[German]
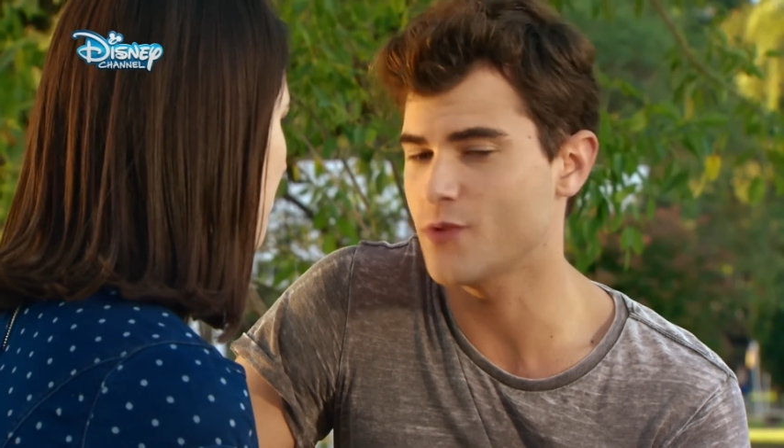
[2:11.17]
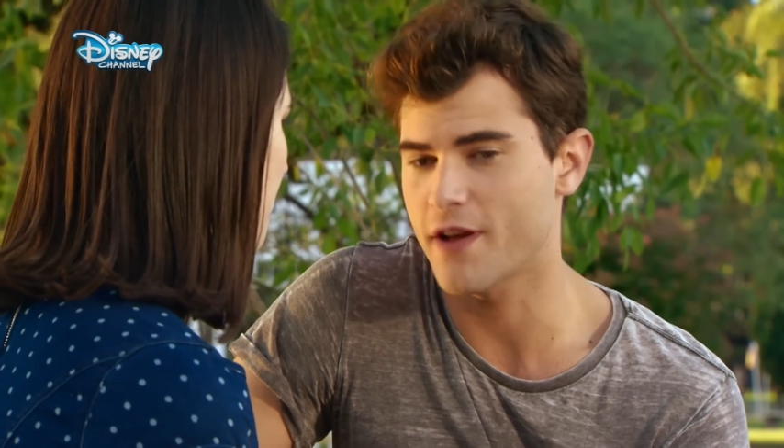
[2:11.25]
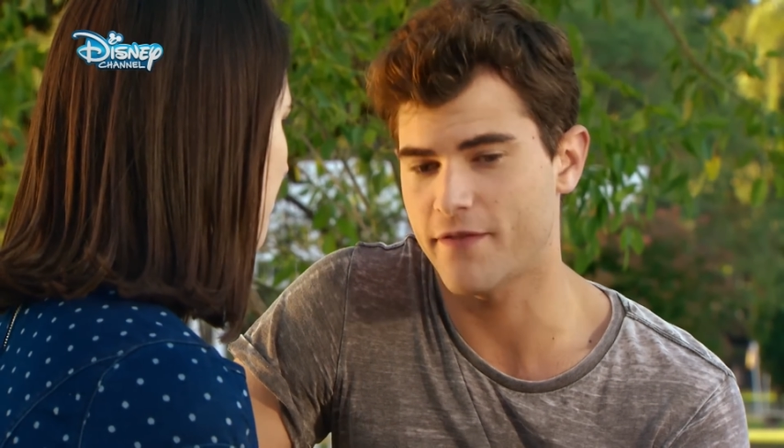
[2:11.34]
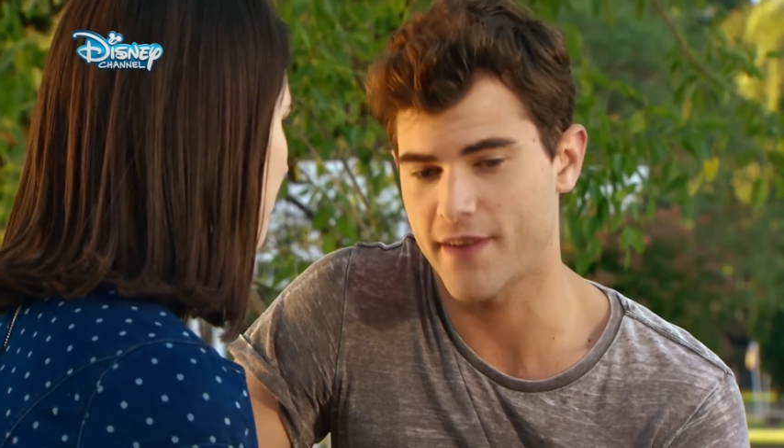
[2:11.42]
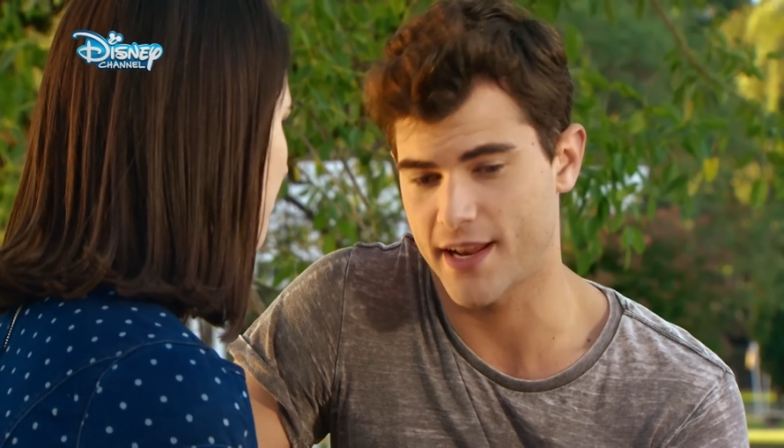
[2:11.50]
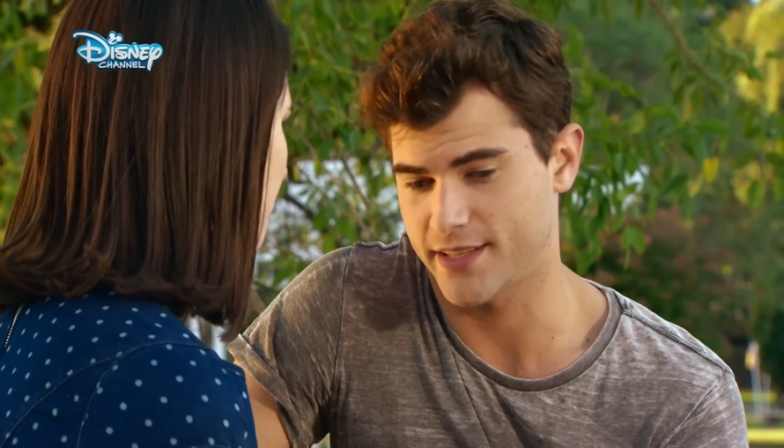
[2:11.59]

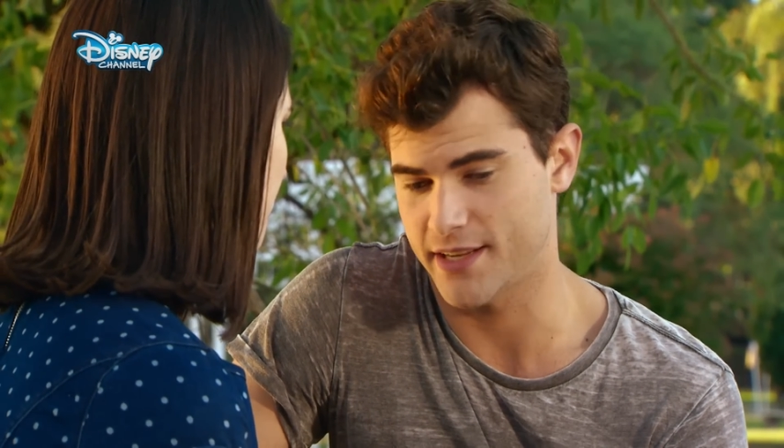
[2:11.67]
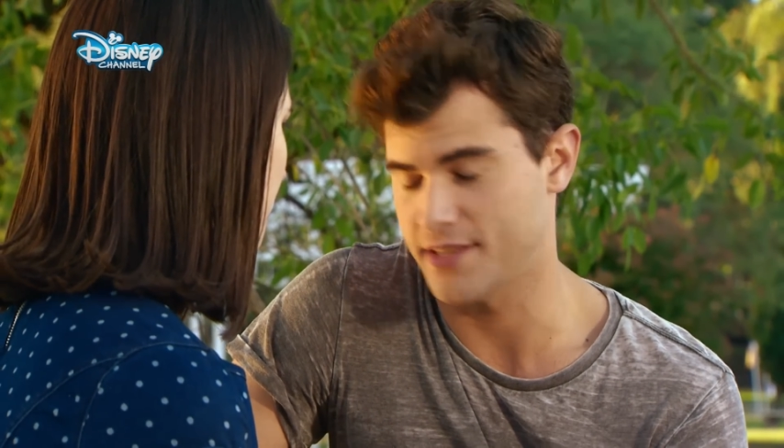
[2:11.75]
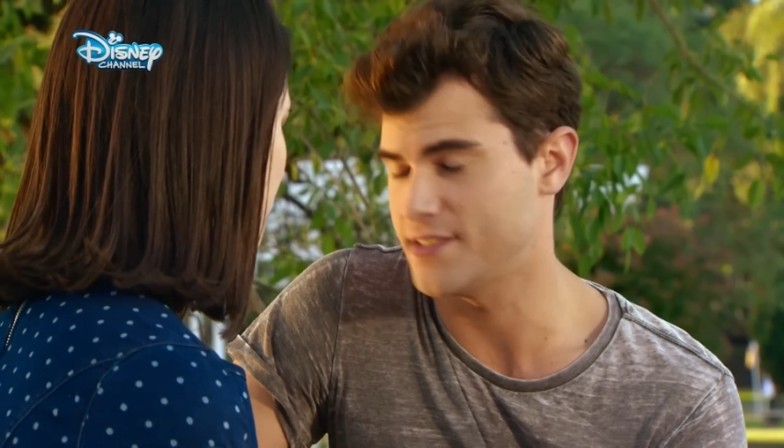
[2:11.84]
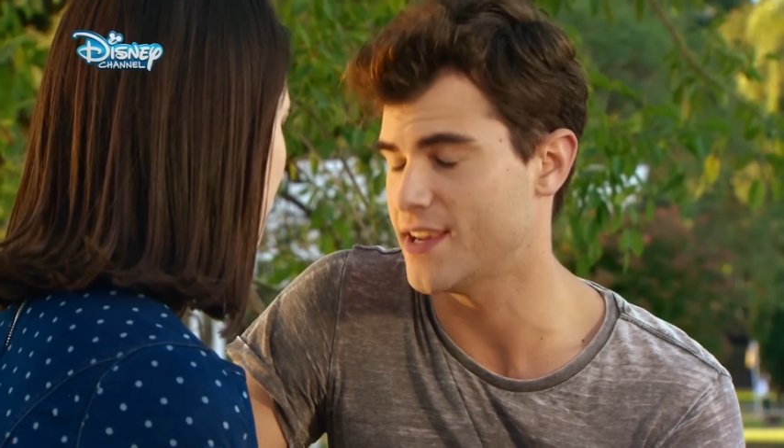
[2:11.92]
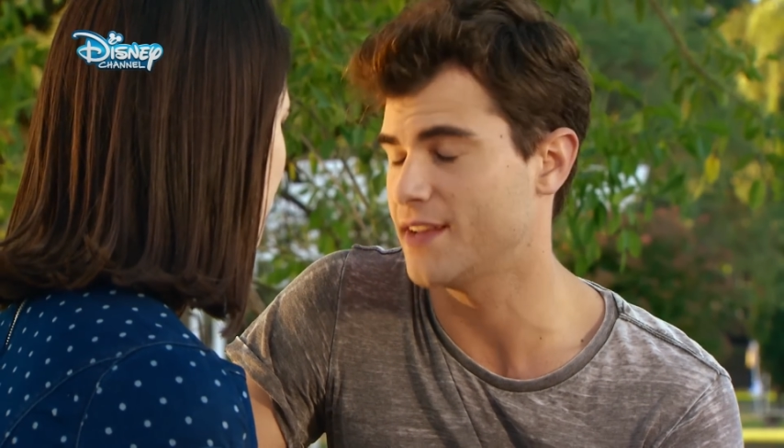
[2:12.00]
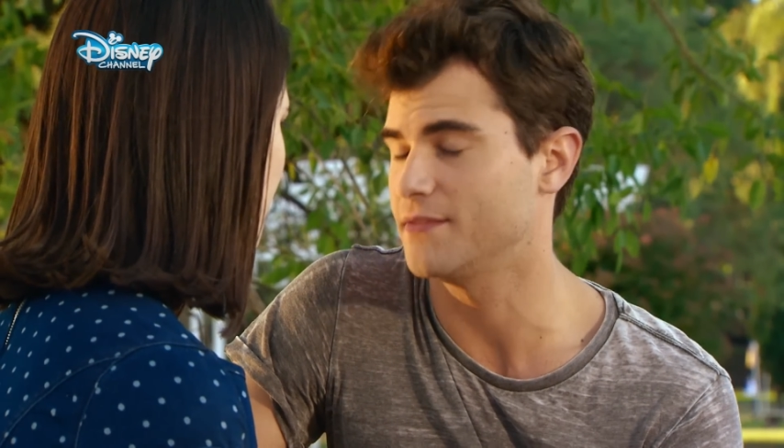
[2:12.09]
Es ist ja
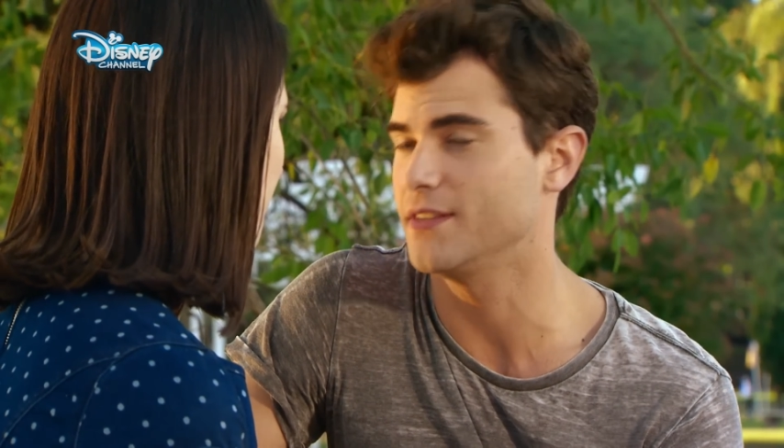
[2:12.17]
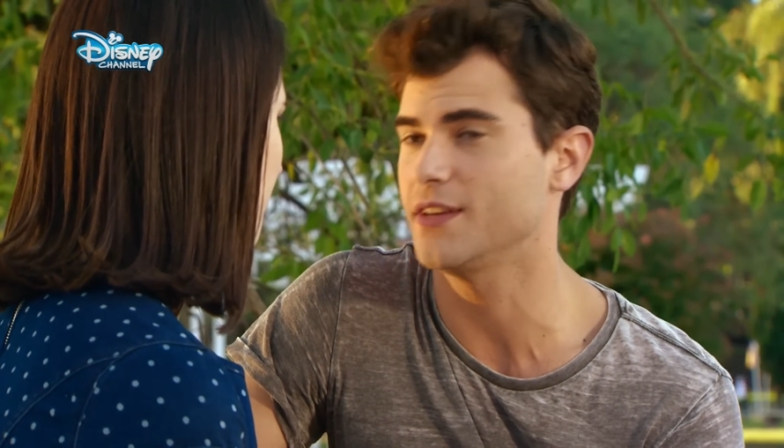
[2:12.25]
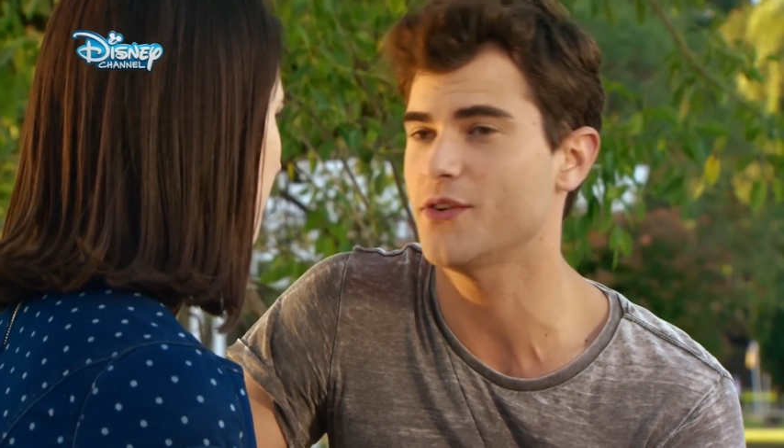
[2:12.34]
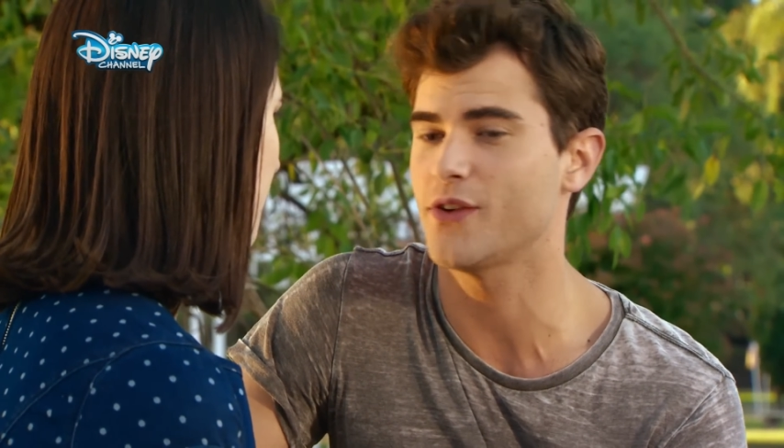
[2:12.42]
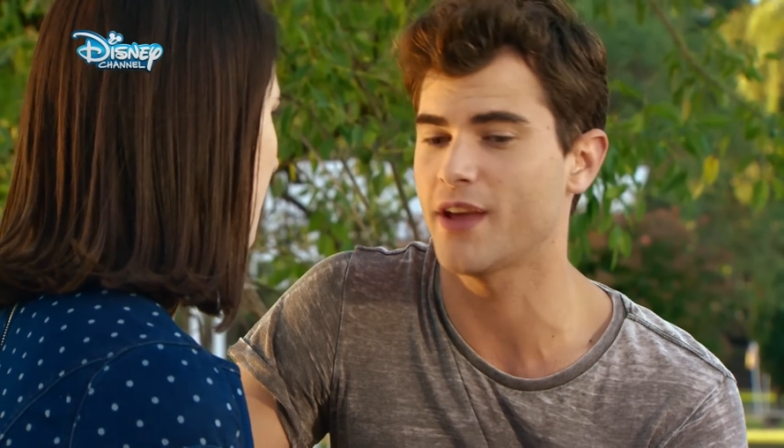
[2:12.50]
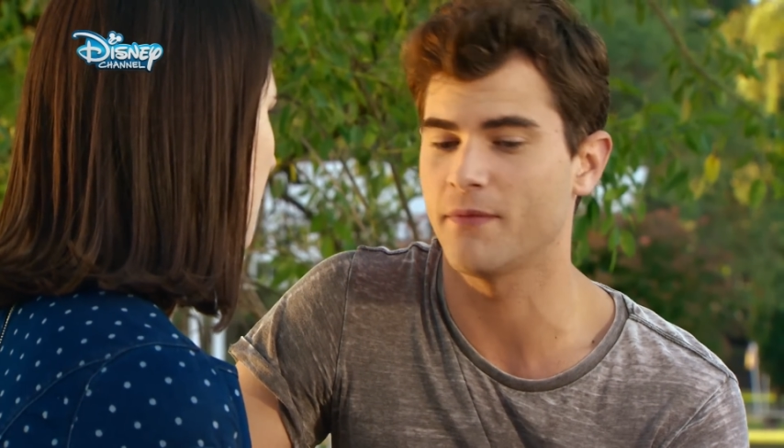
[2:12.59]
vielleicht nur eine
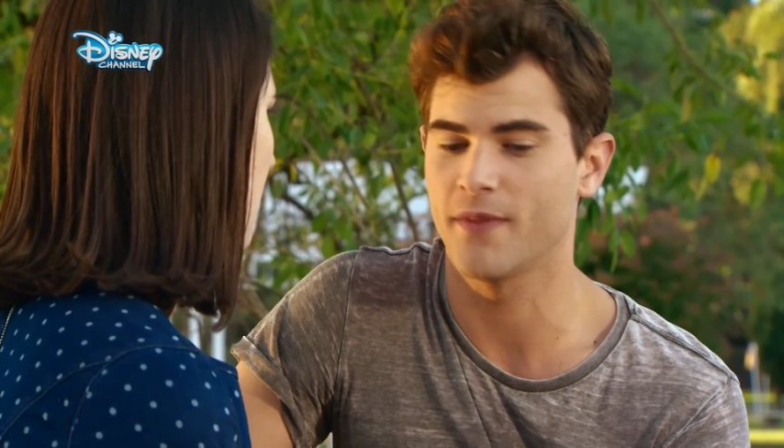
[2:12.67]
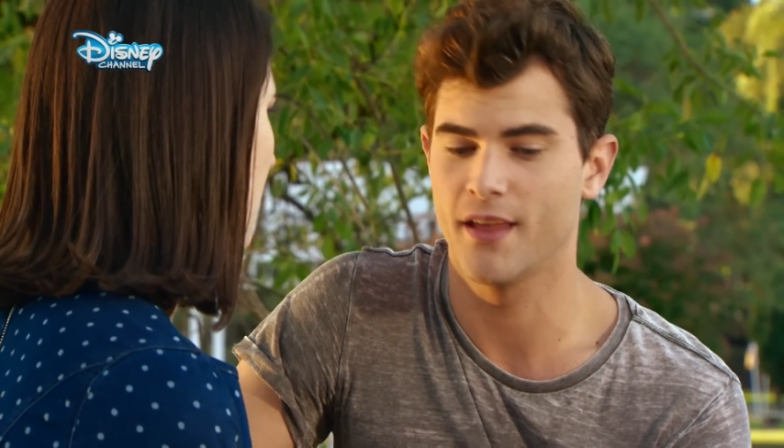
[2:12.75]
Redensart,